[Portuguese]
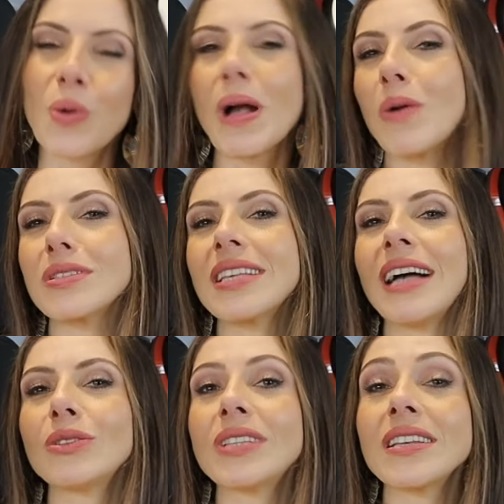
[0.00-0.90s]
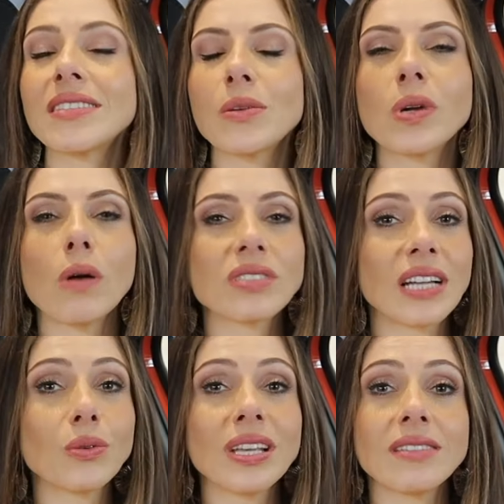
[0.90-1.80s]
o calçado tem que ser um
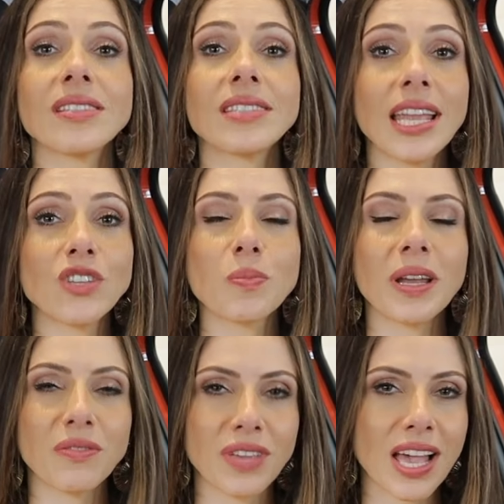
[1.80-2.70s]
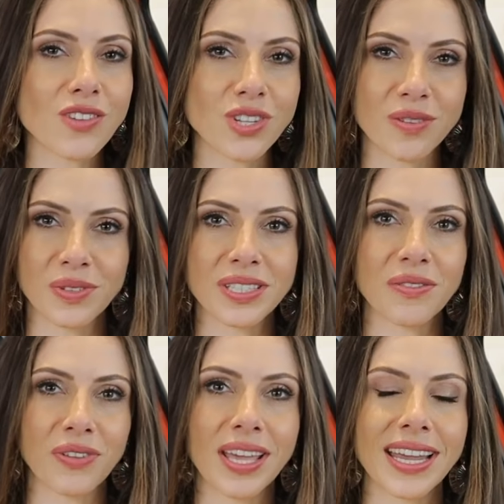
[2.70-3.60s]
calçado resistente para a viagem que
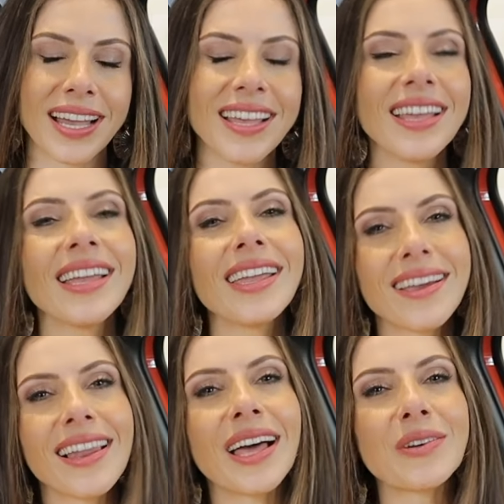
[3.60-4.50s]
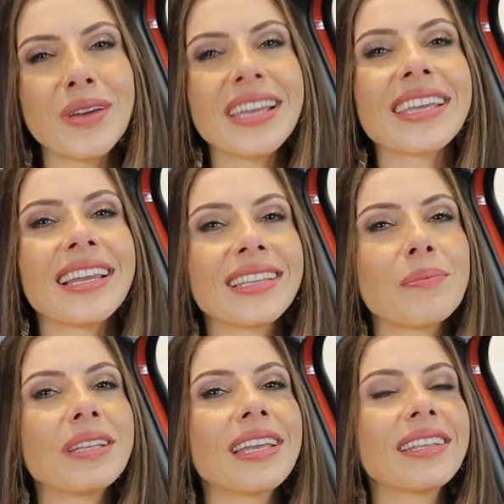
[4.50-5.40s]
você fará e claro que ele
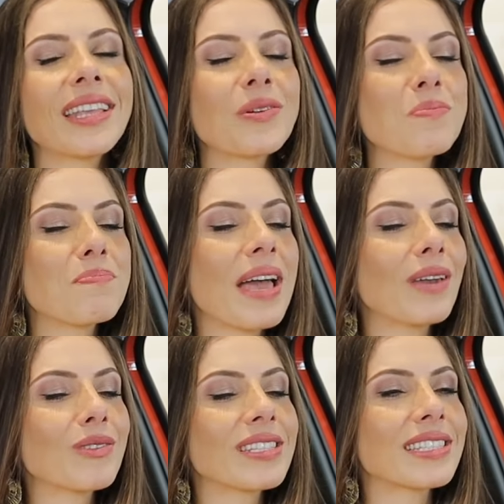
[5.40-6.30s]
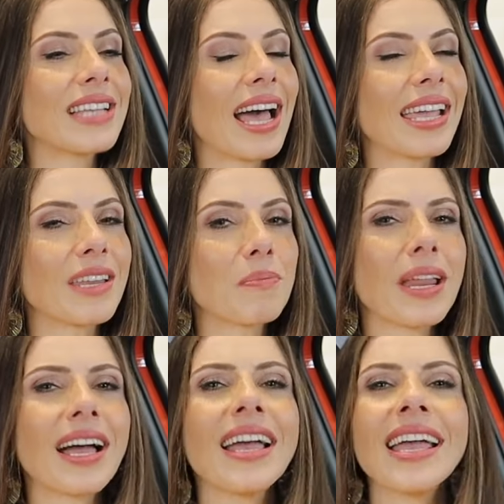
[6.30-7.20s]
também tem que ter um belo design
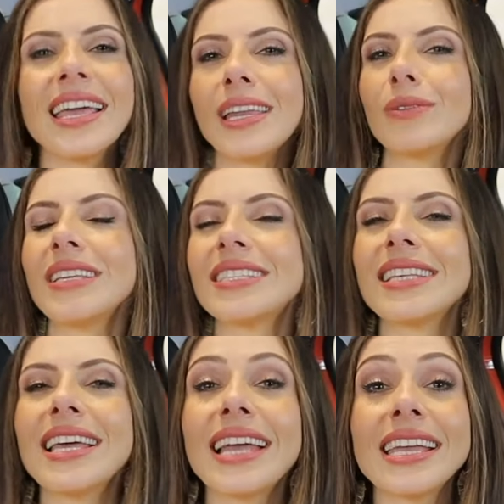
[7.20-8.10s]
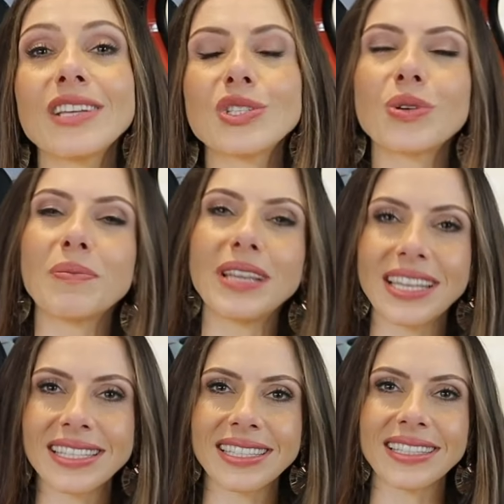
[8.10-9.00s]
para enaltecer aí a sua
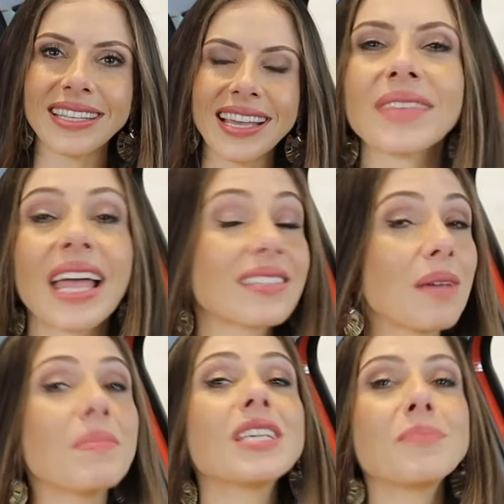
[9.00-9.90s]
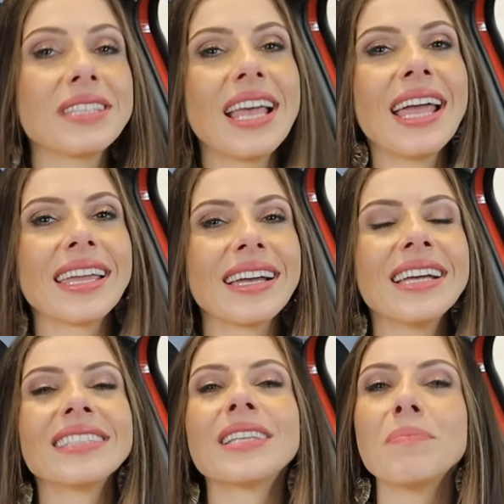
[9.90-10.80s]
beleza. Essa mesma ideia
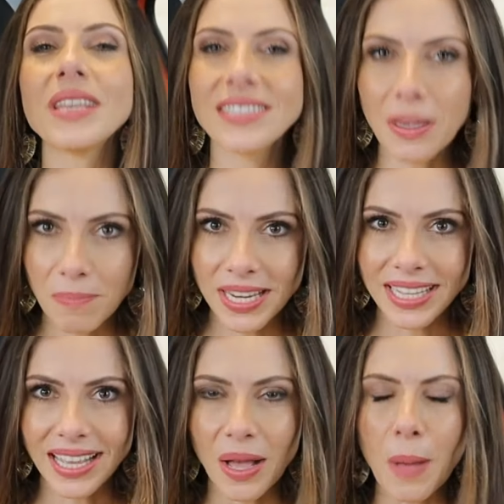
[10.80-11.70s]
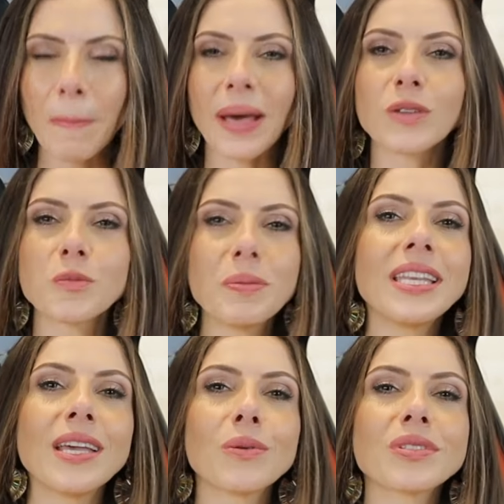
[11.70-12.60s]
também se aplica para os
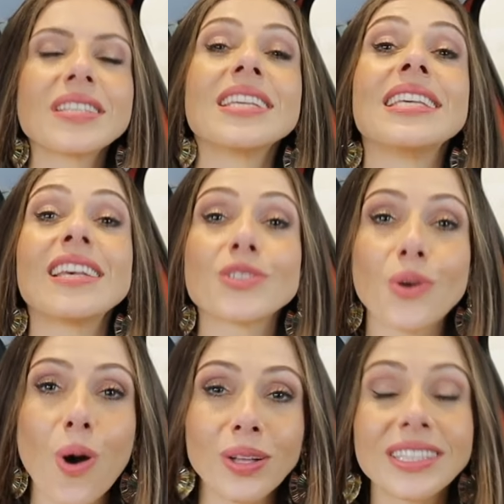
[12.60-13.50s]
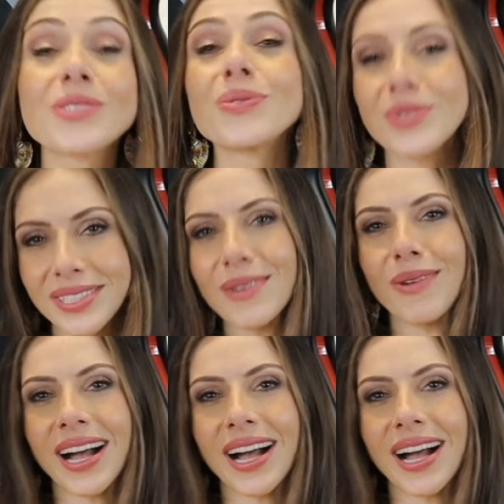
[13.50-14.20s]
pneus e as rodas do seu